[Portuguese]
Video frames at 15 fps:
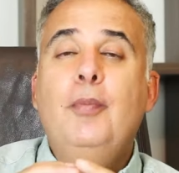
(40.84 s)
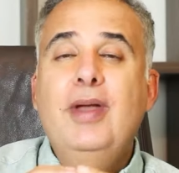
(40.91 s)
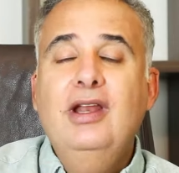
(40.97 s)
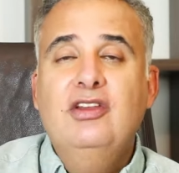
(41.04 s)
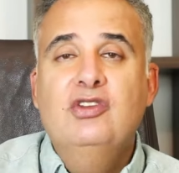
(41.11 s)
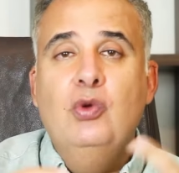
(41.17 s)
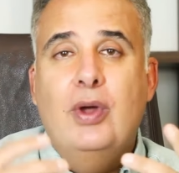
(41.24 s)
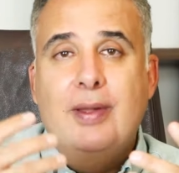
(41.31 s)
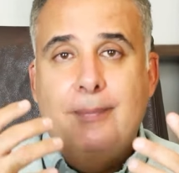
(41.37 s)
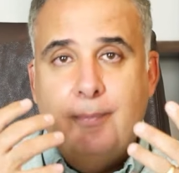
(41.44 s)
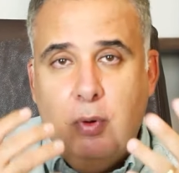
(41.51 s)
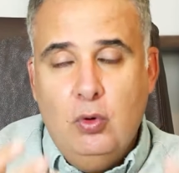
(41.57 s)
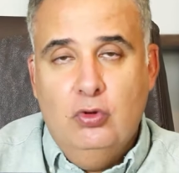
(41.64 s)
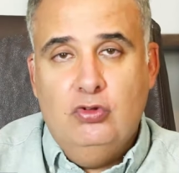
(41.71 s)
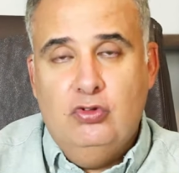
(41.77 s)
O pênis no
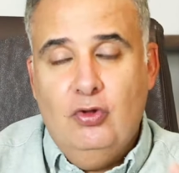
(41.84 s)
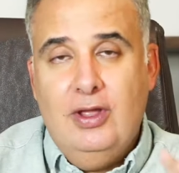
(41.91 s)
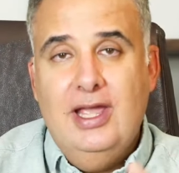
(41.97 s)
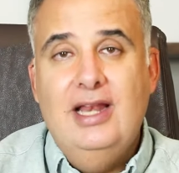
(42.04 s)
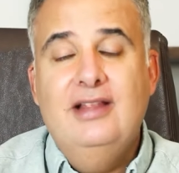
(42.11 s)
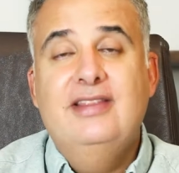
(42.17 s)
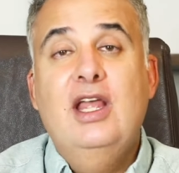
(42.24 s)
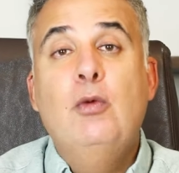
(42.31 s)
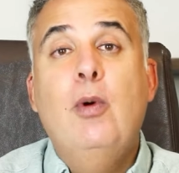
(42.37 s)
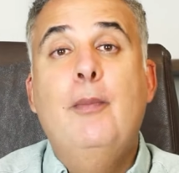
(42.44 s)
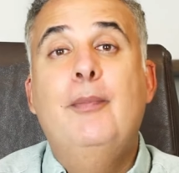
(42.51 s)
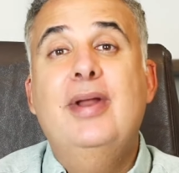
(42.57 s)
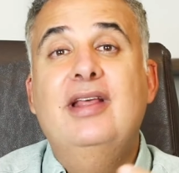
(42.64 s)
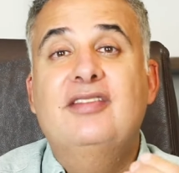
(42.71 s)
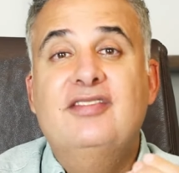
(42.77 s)
repouso, ele tem
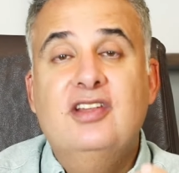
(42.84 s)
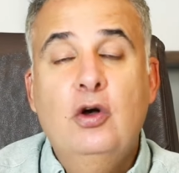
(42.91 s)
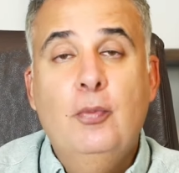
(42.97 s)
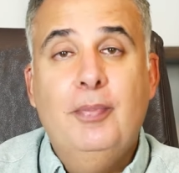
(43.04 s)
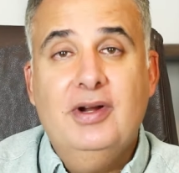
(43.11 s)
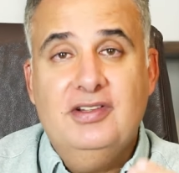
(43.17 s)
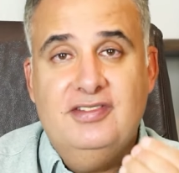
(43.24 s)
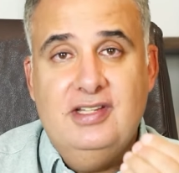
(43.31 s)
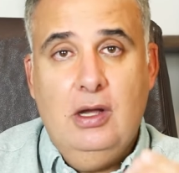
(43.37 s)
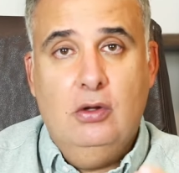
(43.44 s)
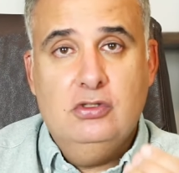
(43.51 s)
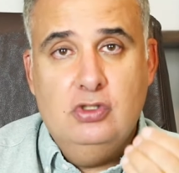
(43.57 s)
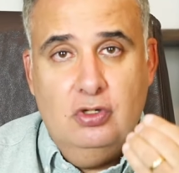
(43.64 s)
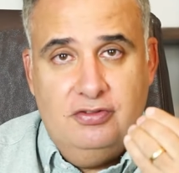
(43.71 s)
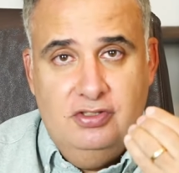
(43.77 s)
uma pressão
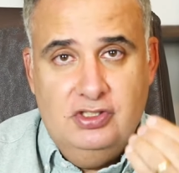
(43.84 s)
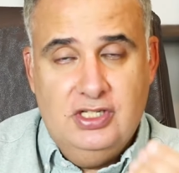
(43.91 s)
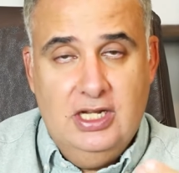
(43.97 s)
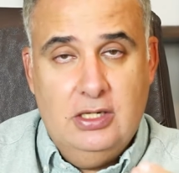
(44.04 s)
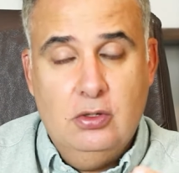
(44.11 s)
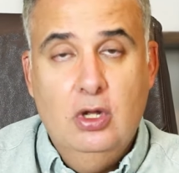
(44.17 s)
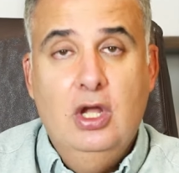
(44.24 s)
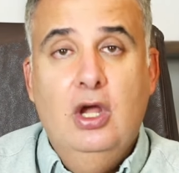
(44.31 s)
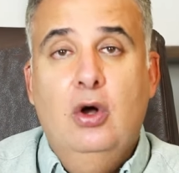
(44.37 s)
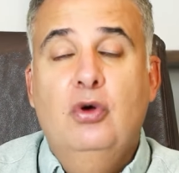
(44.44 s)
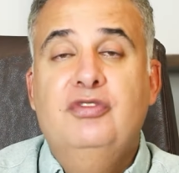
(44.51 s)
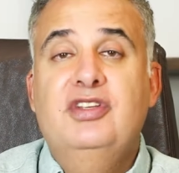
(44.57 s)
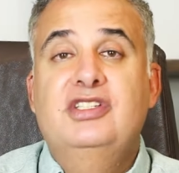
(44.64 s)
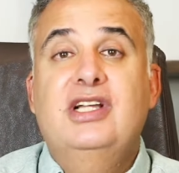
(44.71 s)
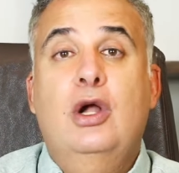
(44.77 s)
parcial de oxigênio,
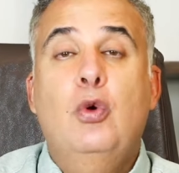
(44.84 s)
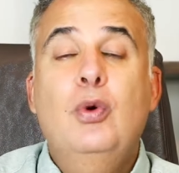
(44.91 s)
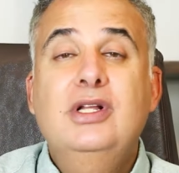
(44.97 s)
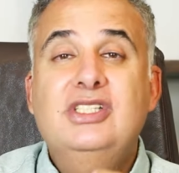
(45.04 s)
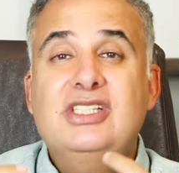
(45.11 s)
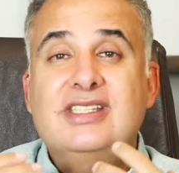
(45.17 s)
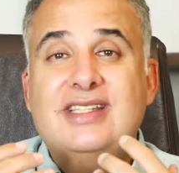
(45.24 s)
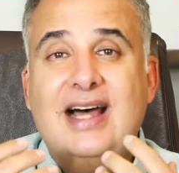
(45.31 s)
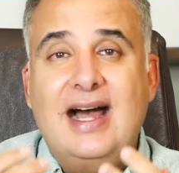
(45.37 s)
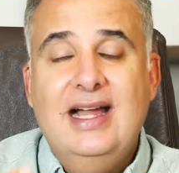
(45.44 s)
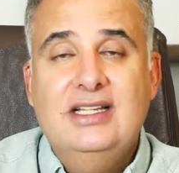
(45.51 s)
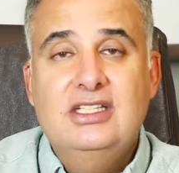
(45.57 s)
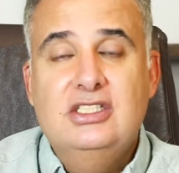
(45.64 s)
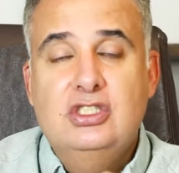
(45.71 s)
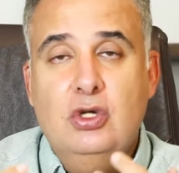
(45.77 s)
ou seja, a
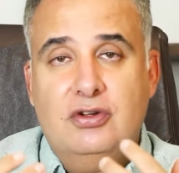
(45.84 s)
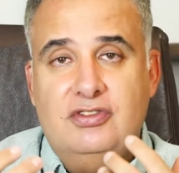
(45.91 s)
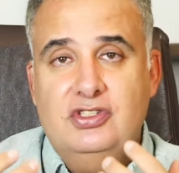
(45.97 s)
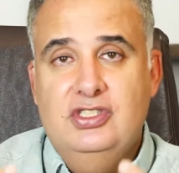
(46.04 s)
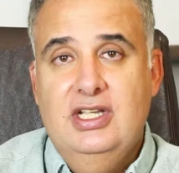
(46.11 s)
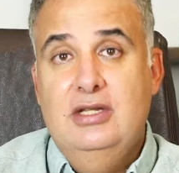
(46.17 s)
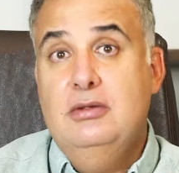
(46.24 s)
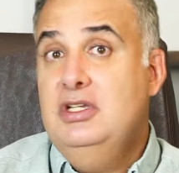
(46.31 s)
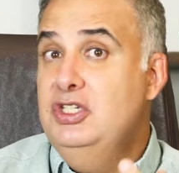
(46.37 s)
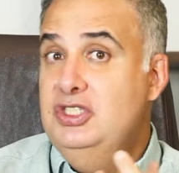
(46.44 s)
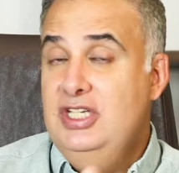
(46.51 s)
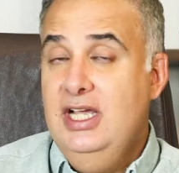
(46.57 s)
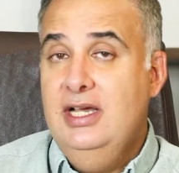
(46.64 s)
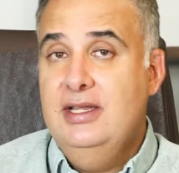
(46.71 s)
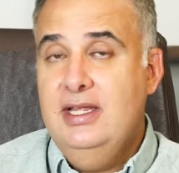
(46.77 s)
quantidade de oxigênio que
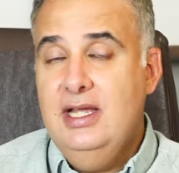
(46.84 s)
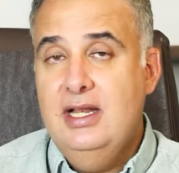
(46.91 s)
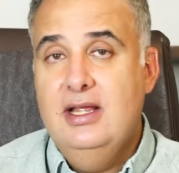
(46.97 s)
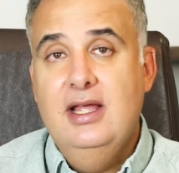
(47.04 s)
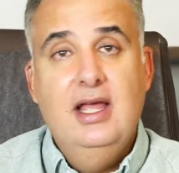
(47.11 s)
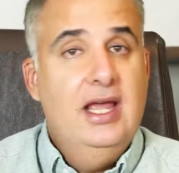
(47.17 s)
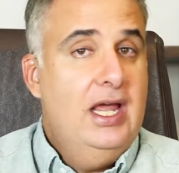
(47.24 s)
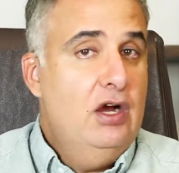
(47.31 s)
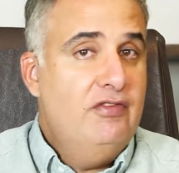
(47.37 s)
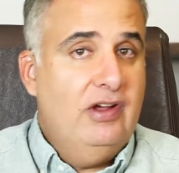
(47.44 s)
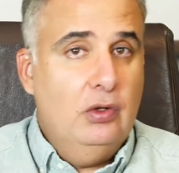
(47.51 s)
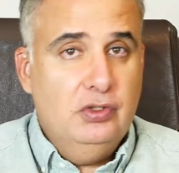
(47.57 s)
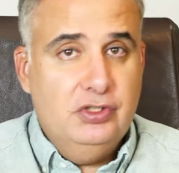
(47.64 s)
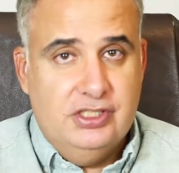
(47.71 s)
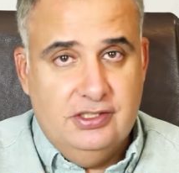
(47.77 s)
chega nele é um
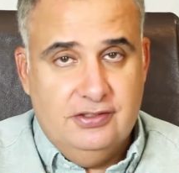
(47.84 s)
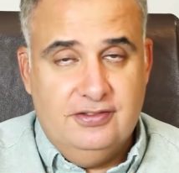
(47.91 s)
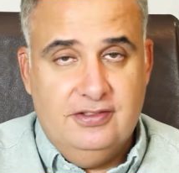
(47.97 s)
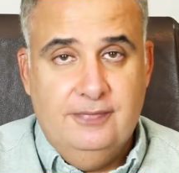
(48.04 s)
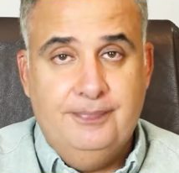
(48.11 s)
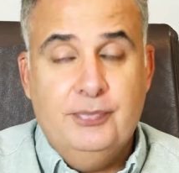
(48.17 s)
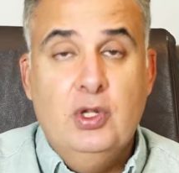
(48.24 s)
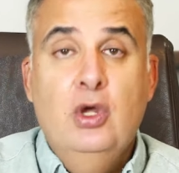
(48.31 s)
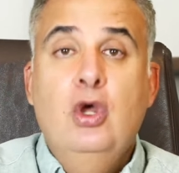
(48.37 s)
valor X.